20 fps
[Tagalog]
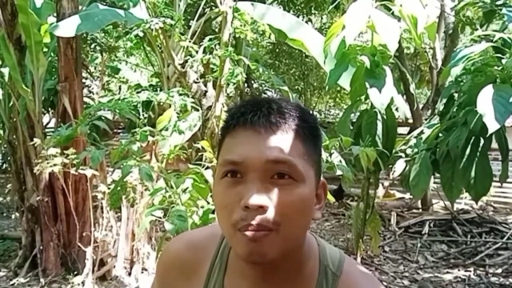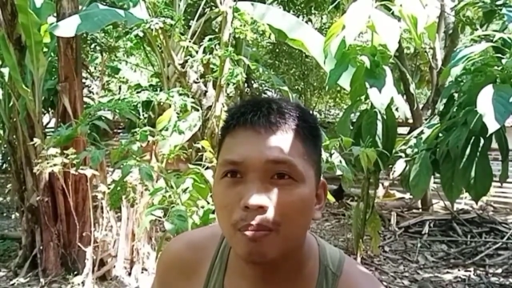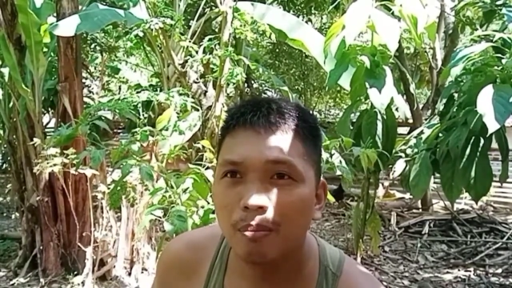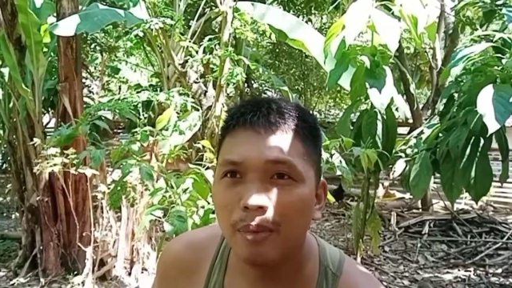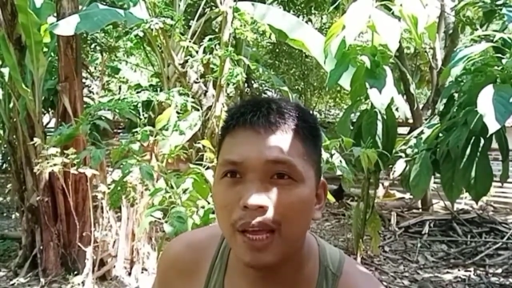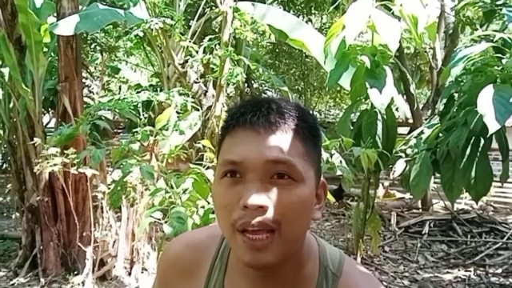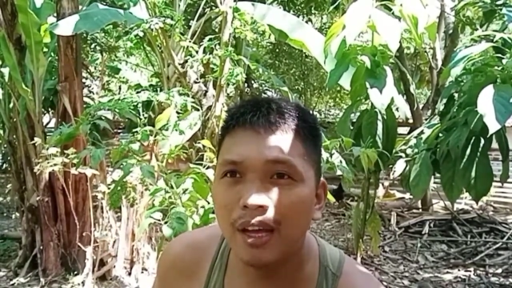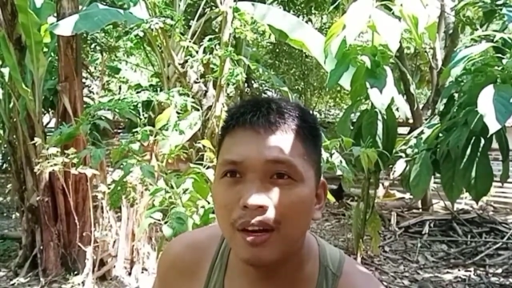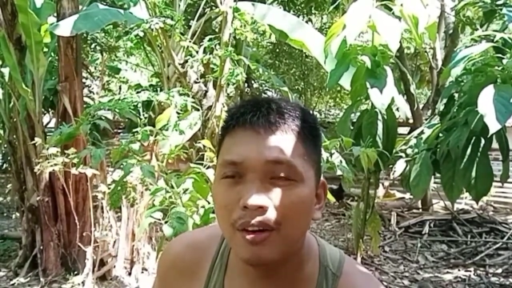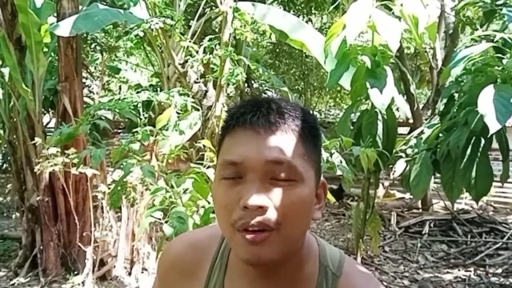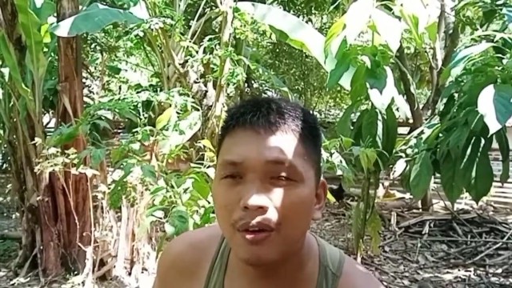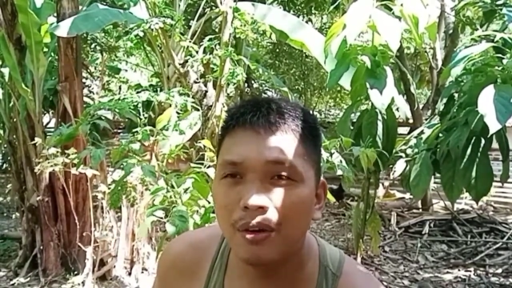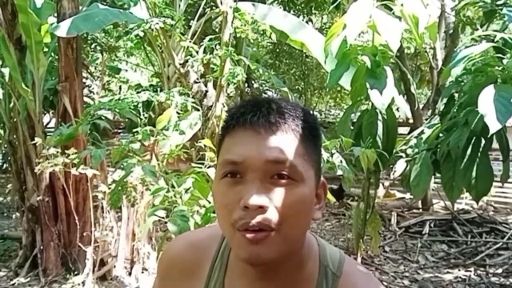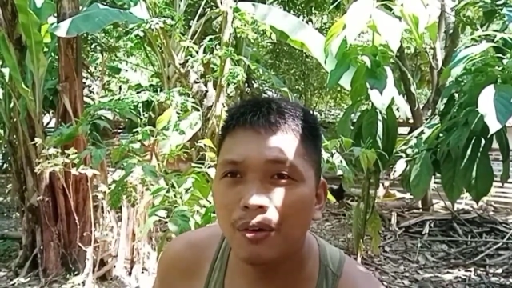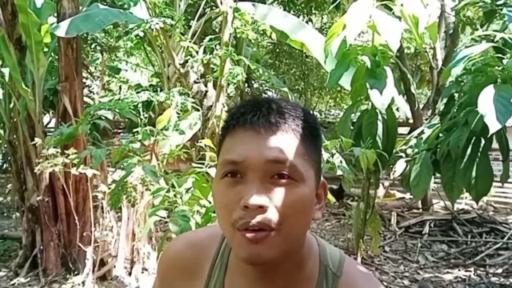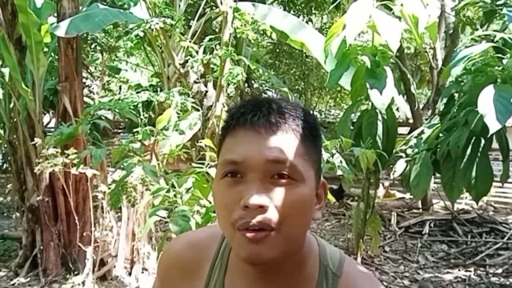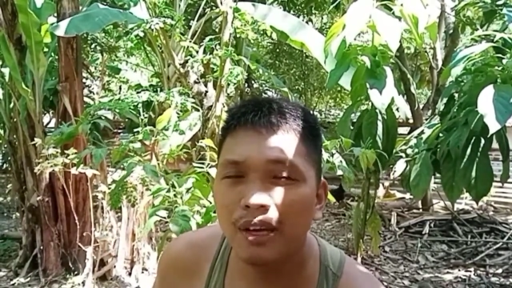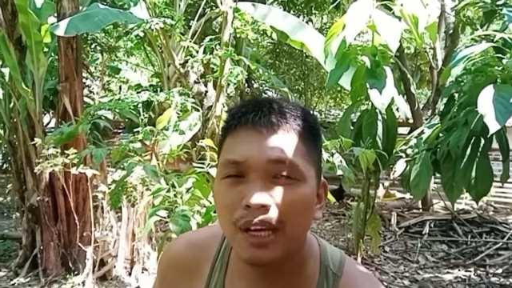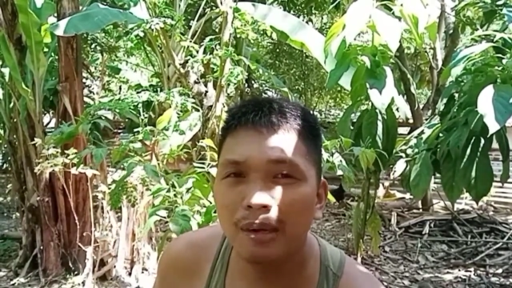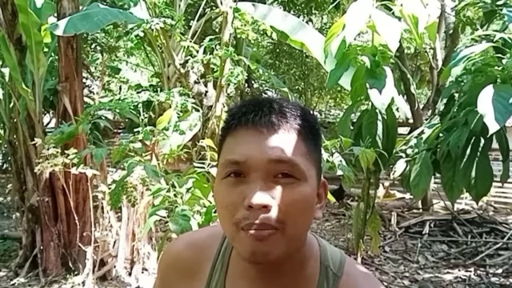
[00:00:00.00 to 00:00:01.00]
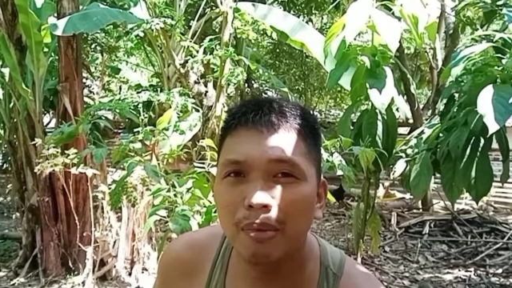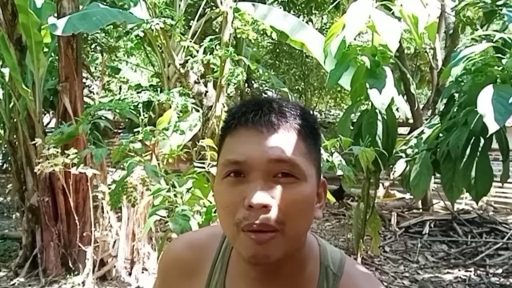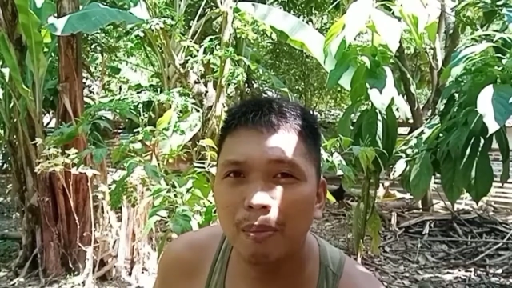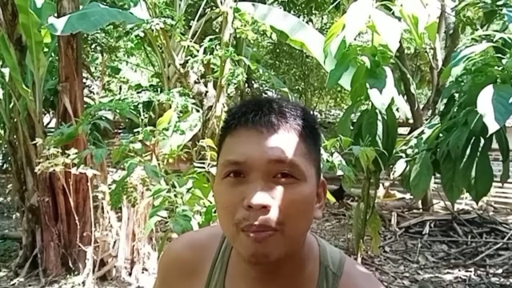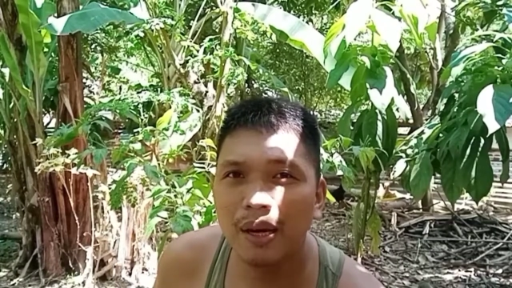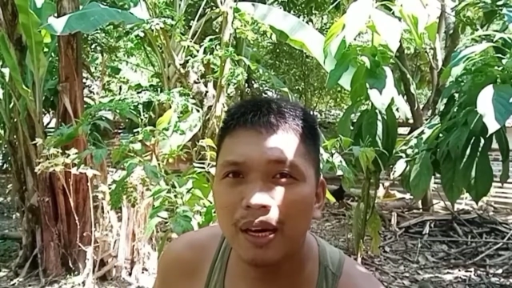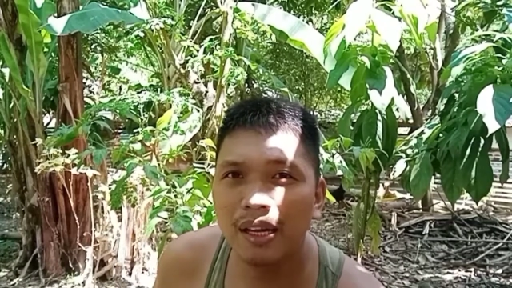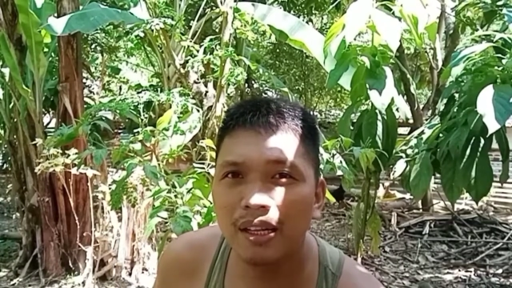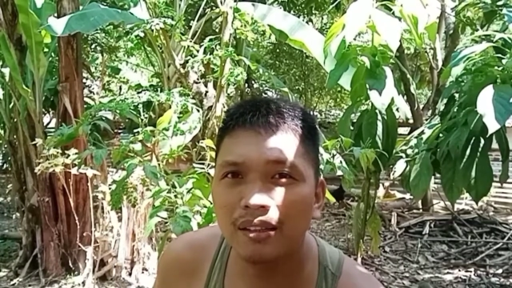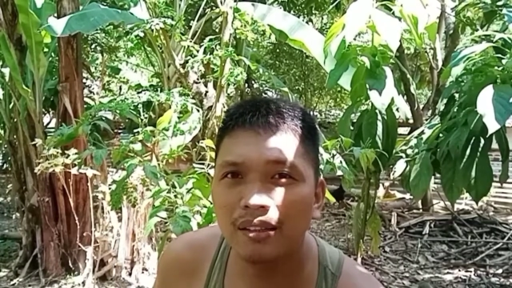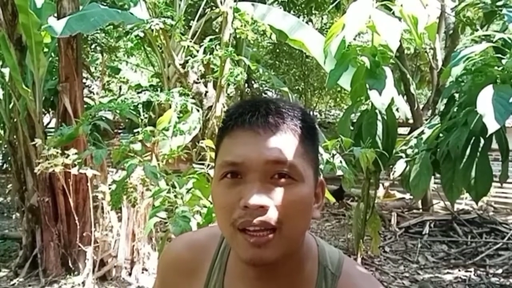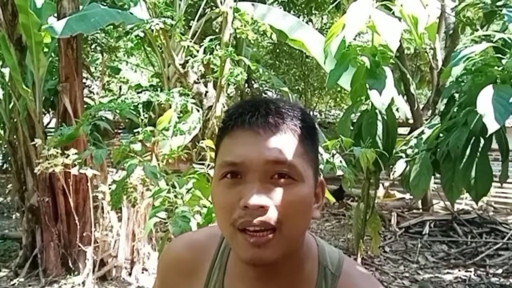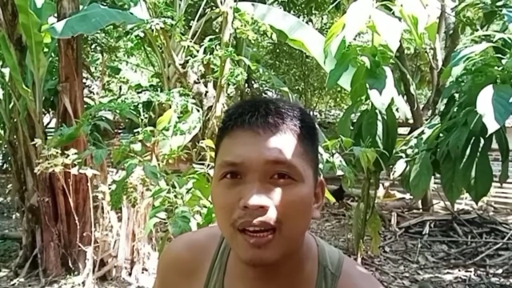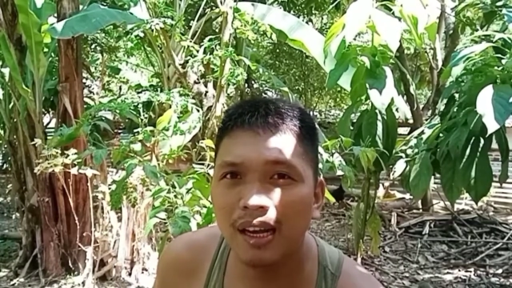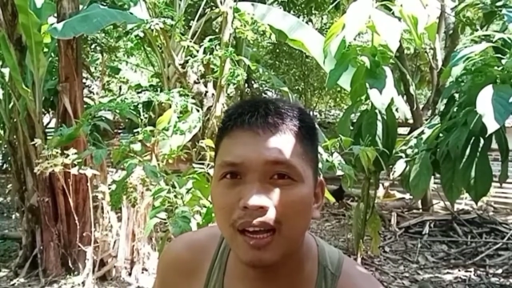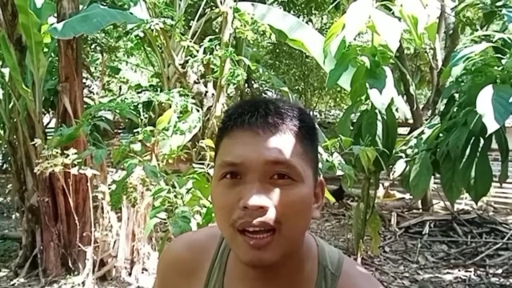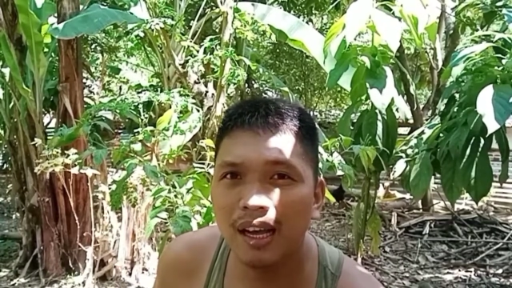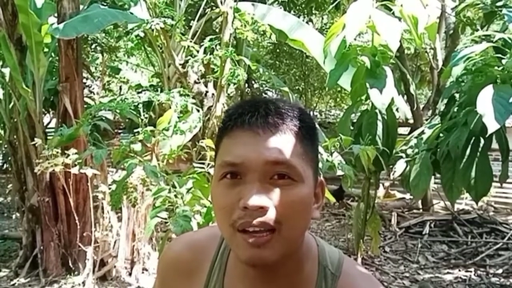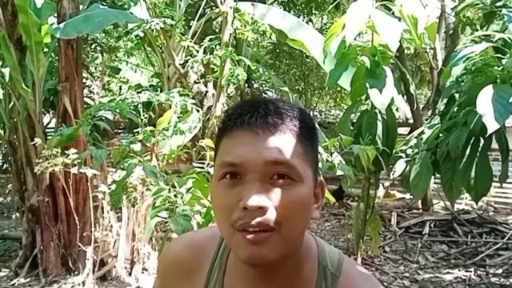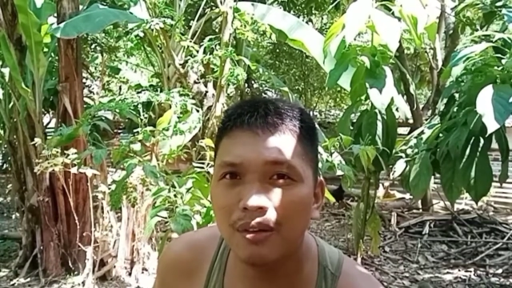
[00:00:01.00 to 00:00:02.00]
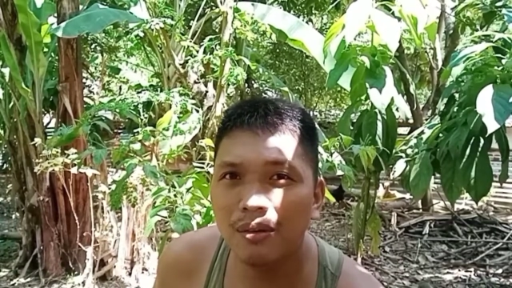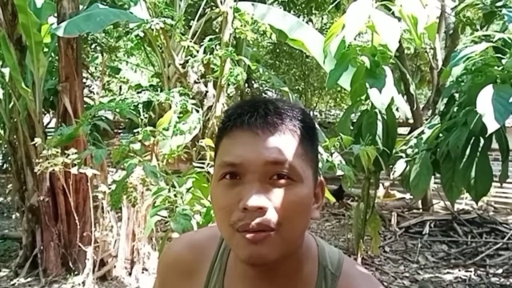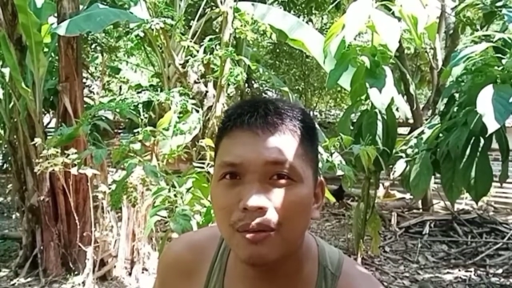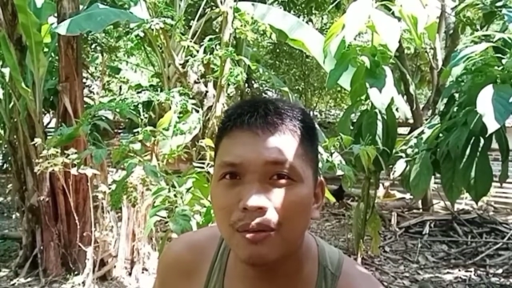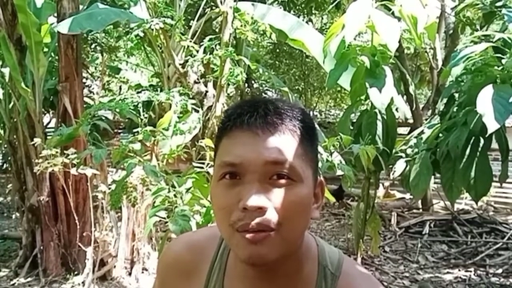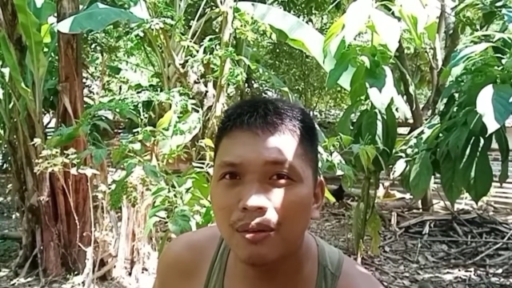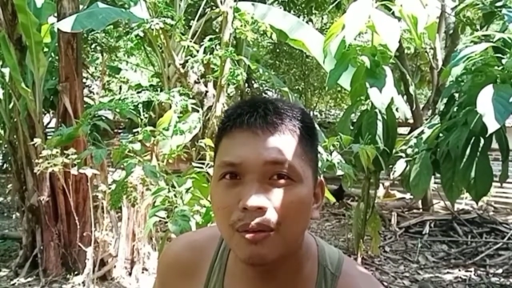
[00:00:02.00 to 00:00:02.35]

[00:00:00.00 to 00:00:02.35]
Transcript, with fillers: Pero iba pa rin talaga yung